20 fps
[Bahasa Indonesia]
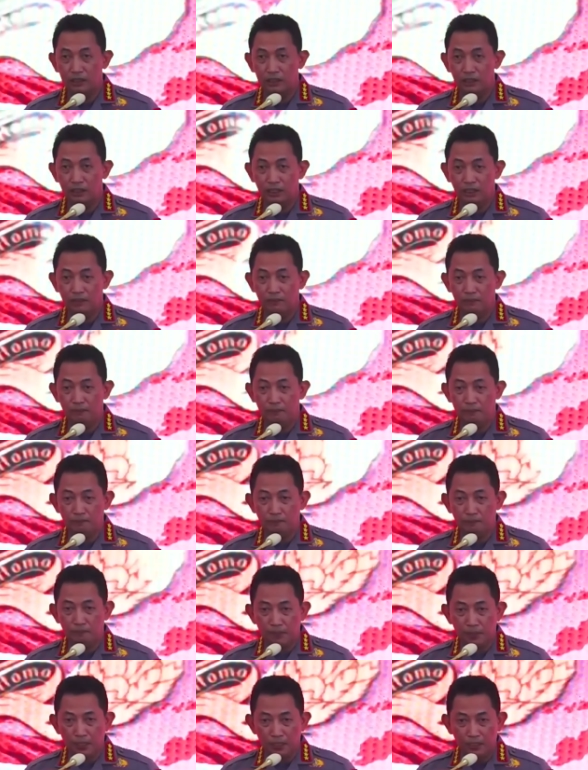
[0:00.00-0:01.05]
dalam
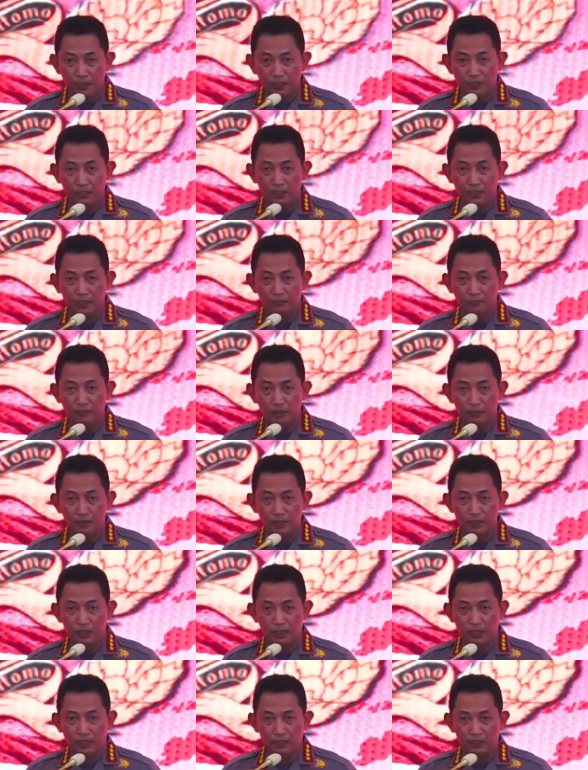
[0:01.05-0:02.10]
uh,
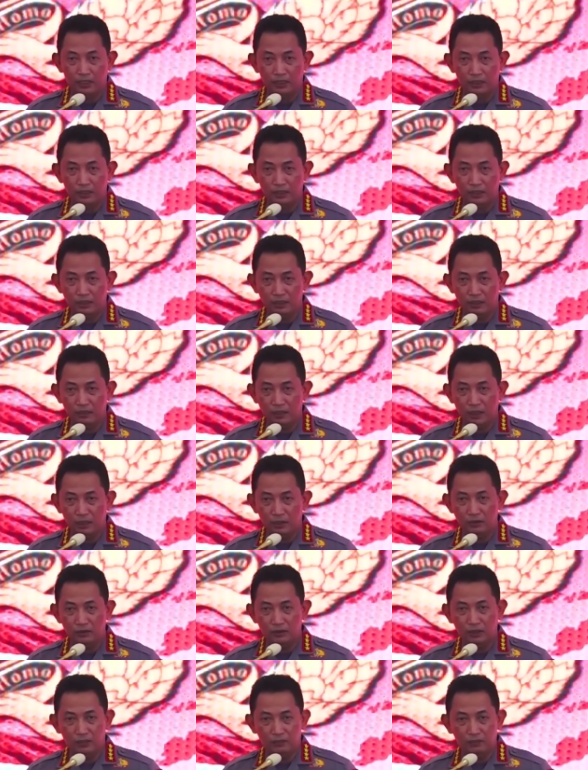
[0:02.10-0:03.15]
memberikan
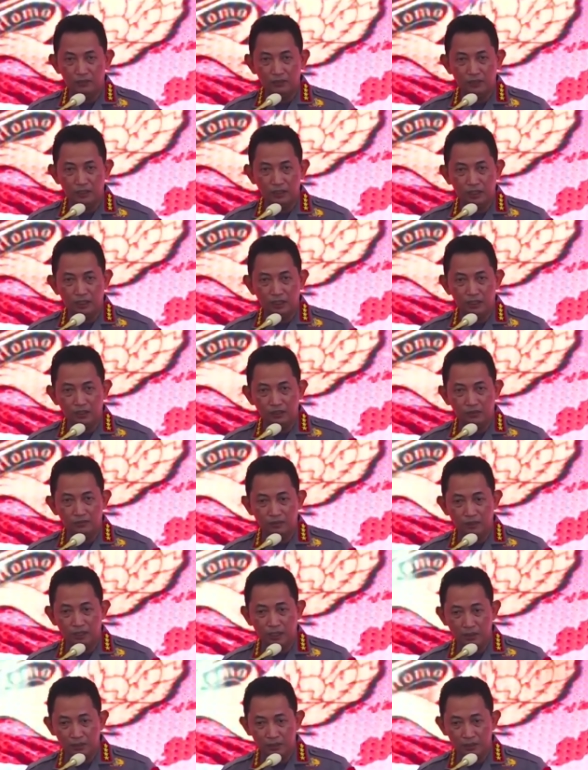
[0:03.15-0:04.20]
masukan, memberikan
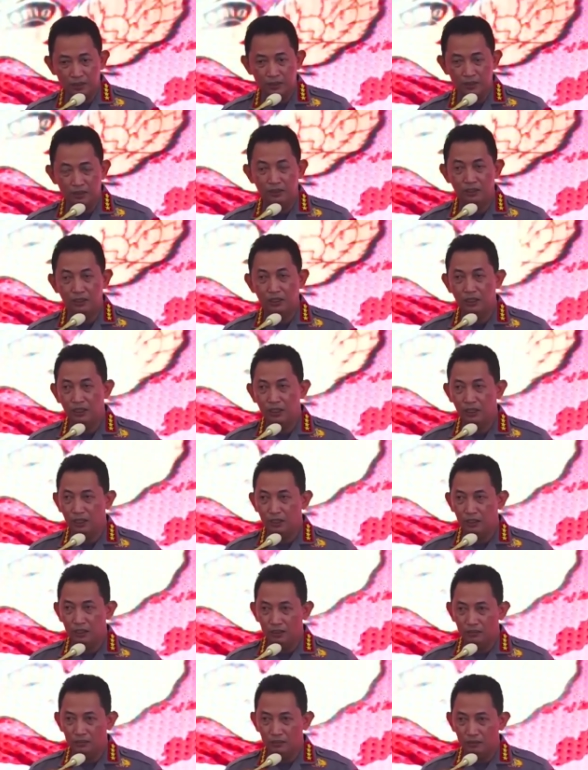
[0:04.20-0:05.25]
evaluasi,
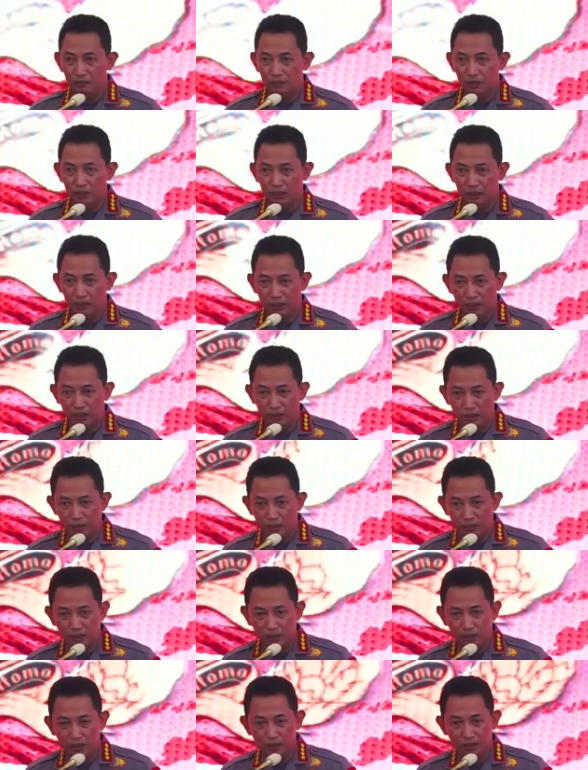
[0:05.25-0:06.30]
memberikan
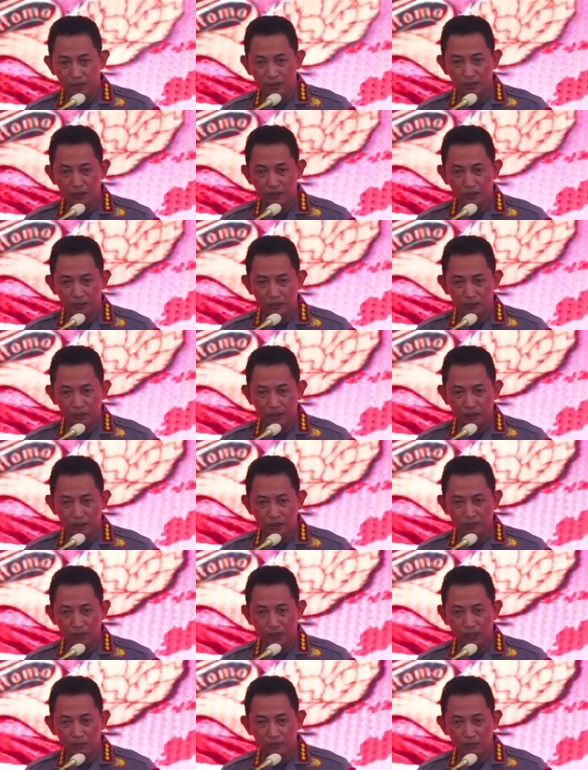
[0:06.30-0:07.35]
kritik
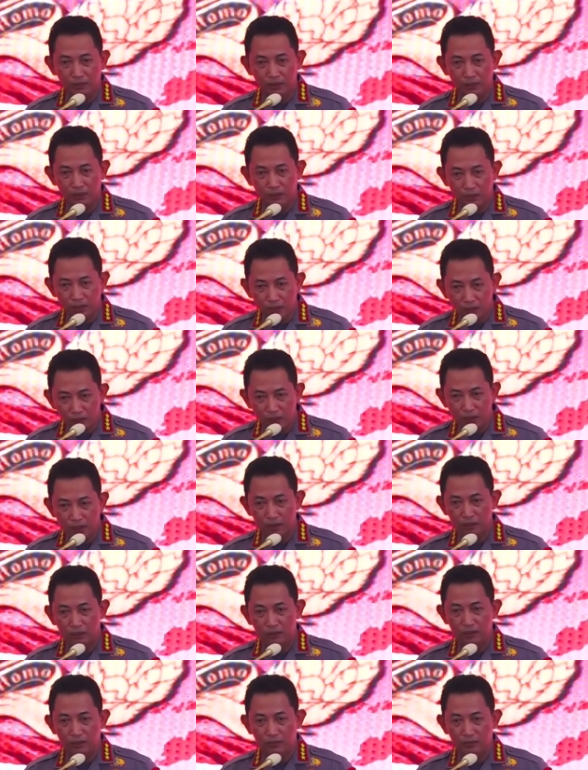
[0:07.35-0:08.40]
terhadap kami
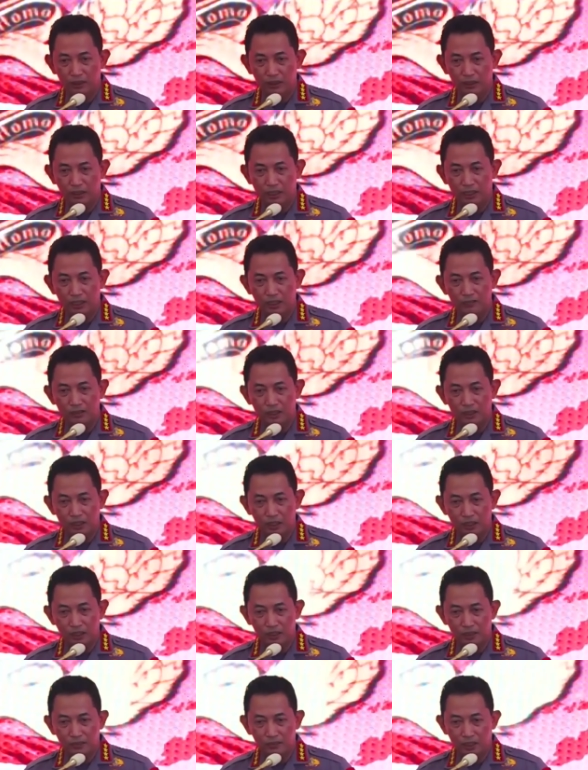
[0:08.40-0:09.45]
mitra kami
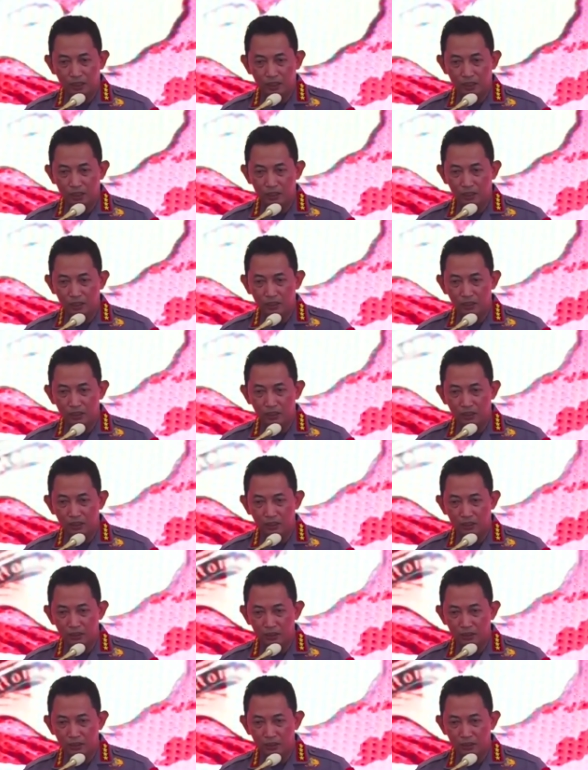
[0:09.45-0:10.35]
dari DPR RI,